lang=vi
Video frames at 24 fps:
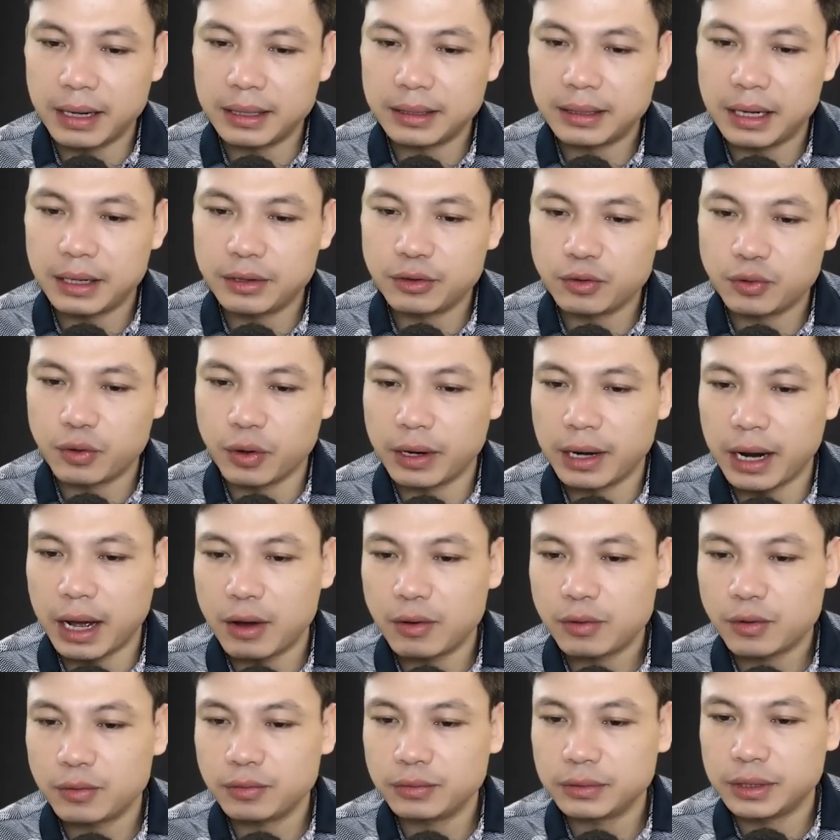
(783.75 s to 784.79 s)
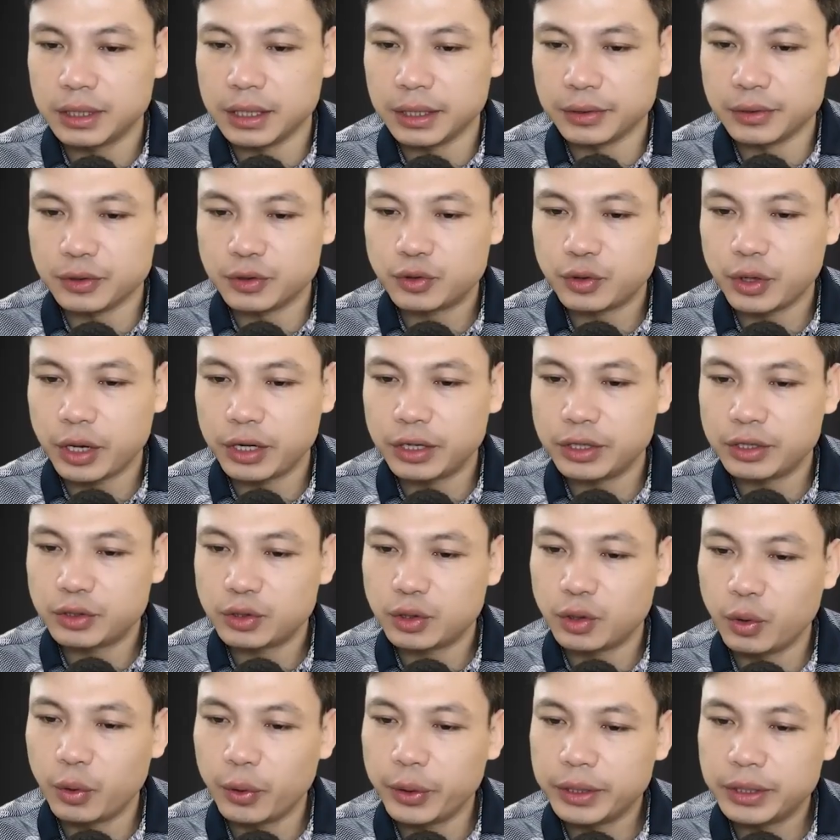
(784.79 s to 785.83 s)
thì Lão Hoàng đã nhanh trí
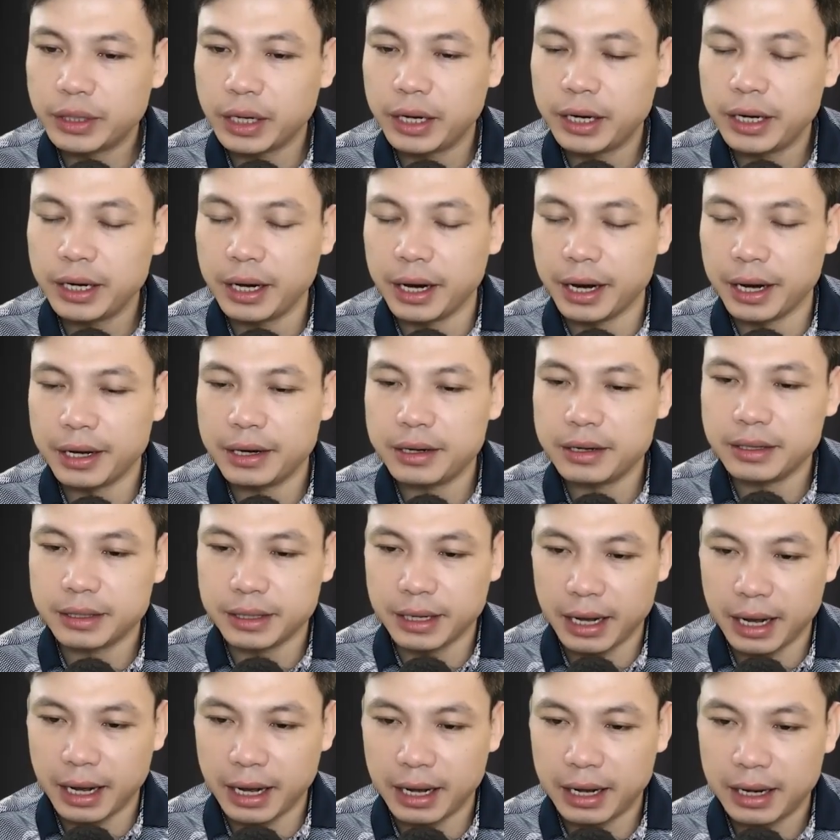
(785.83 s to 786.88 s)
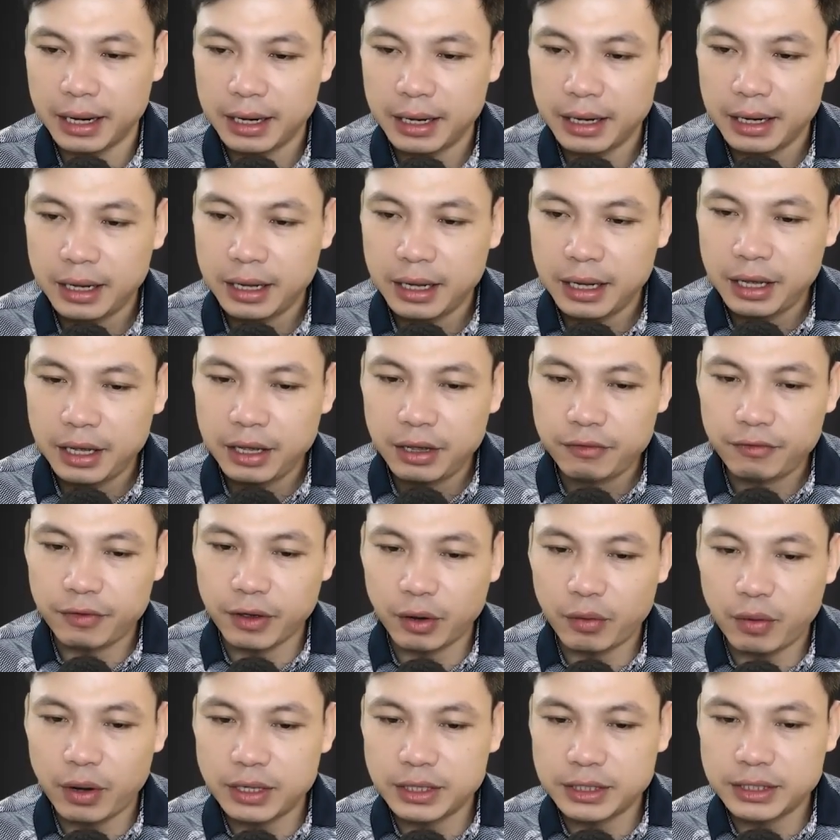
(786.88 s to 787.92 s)
giang hai cánh tay ra, cho mùi nước
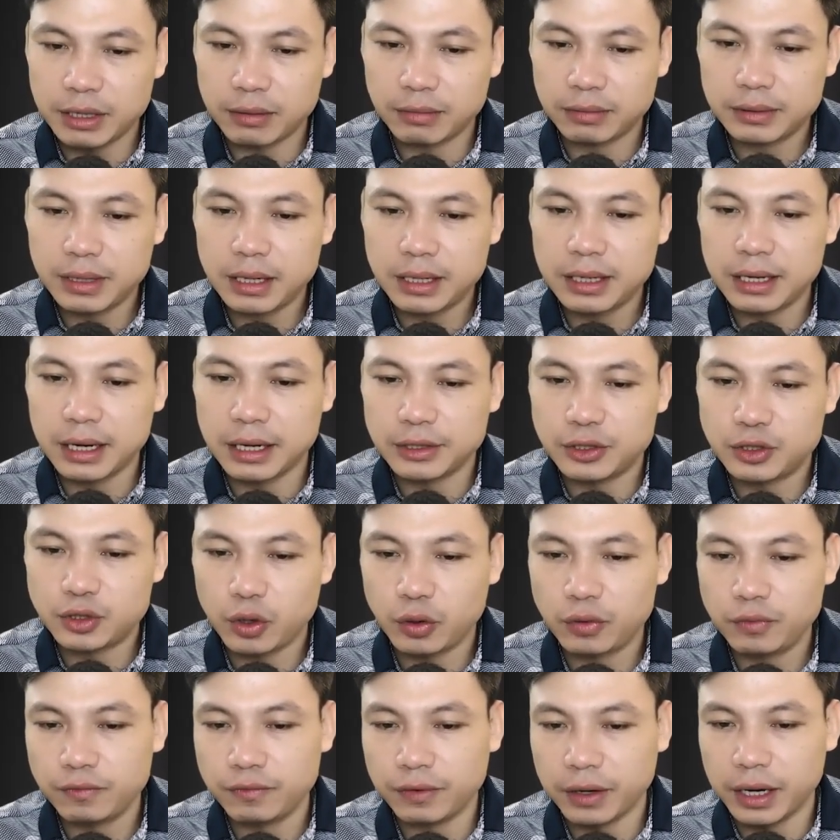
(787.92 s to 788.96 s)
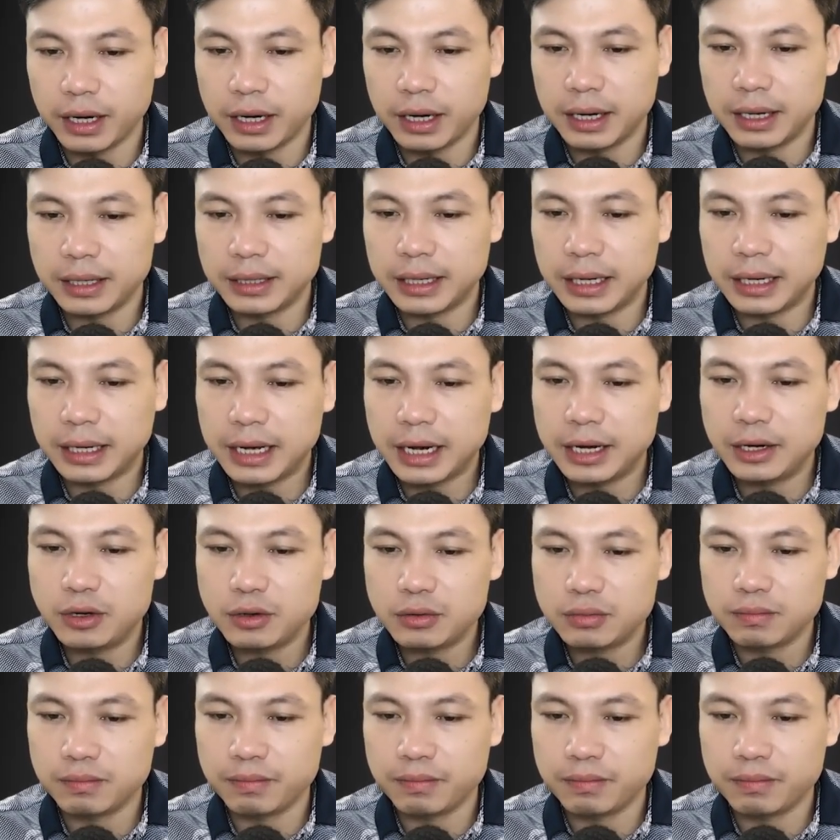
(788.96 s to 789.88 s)
hoa đặc quyền bên trong tỏa ra.